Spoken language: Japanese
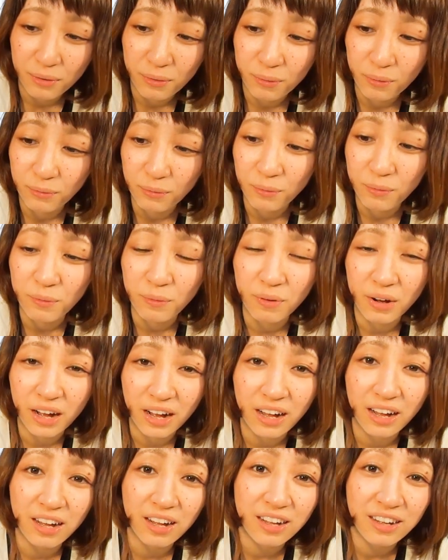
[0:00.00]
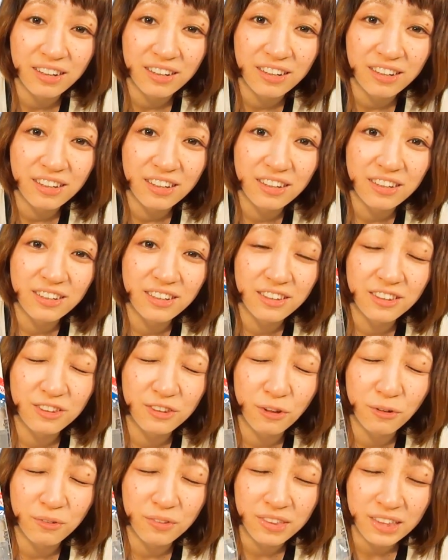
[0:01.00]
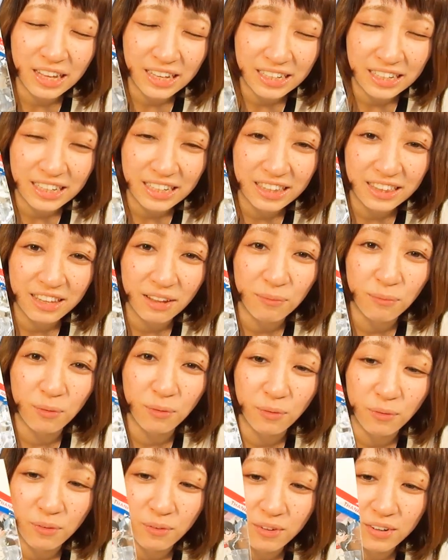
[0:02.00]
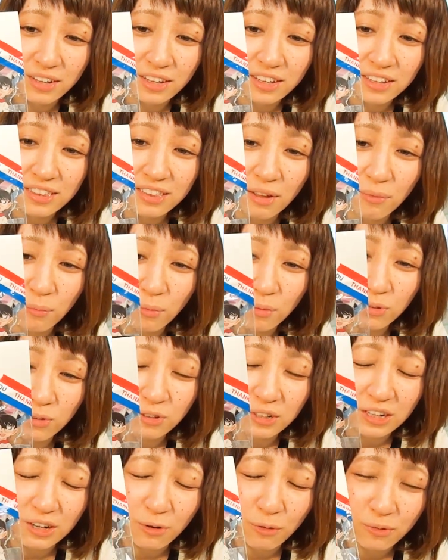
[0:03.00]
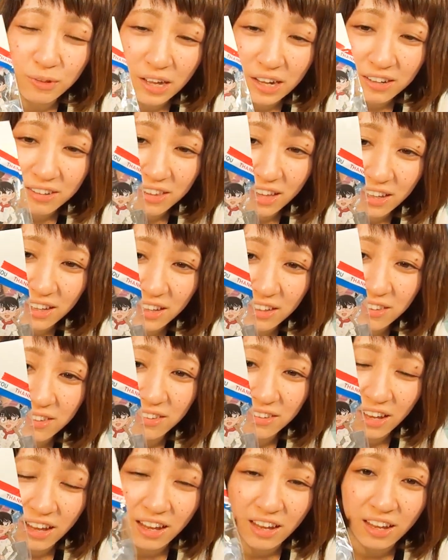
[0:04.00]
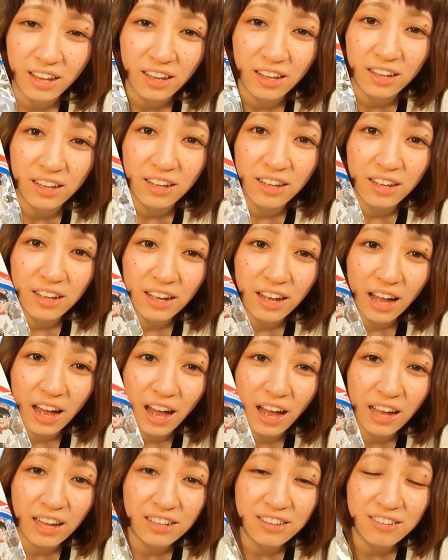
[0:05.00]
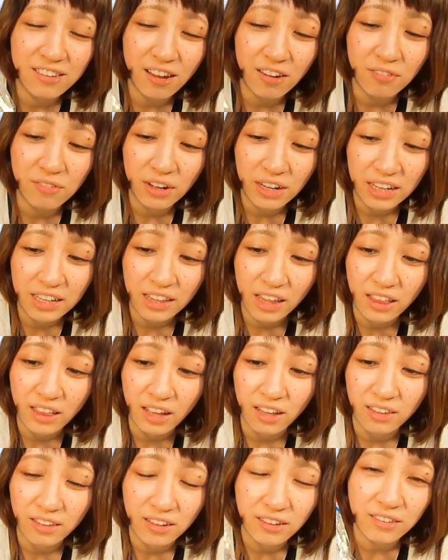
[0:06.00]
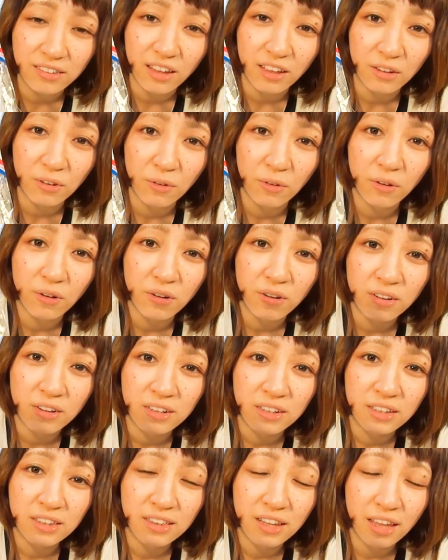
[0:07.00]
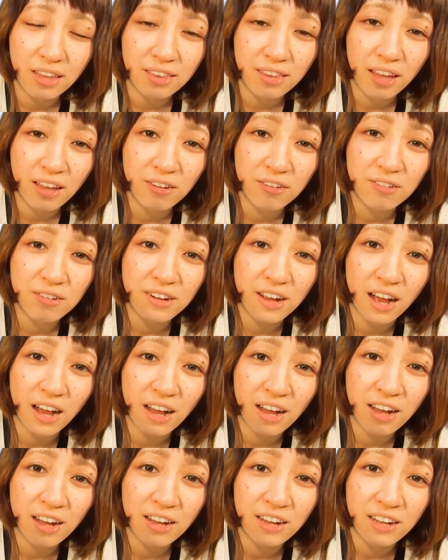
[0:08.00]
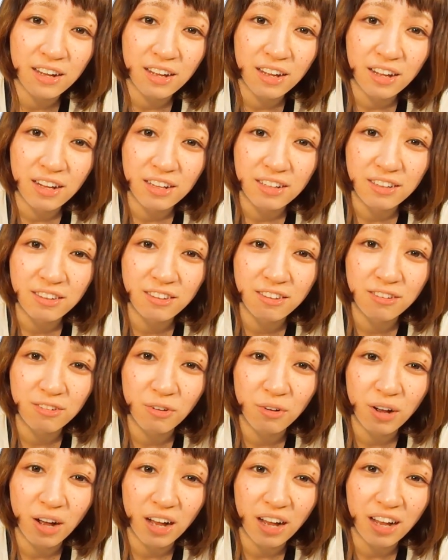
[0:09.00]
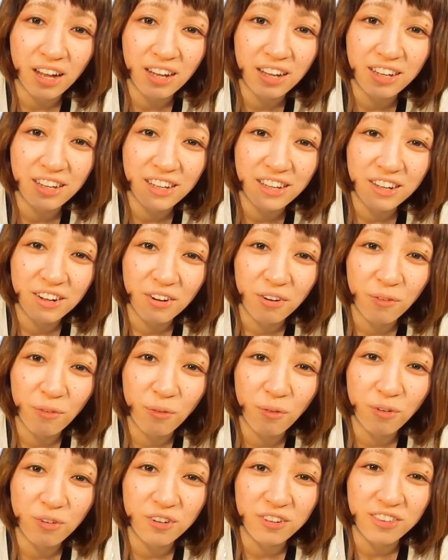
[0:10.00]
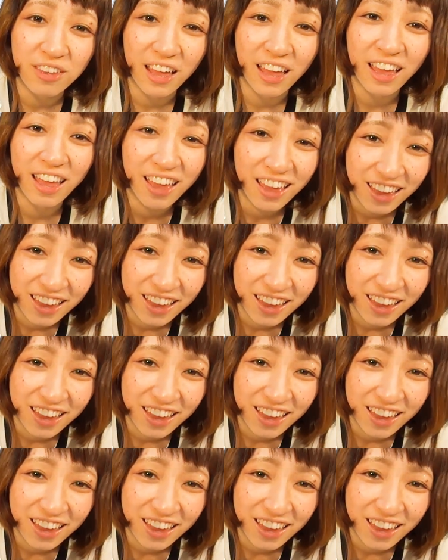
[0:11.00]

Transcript: この子がどんなに行っても手元に来なくてですね愛ちゃんは来てたんですけどなんていうか角が多くて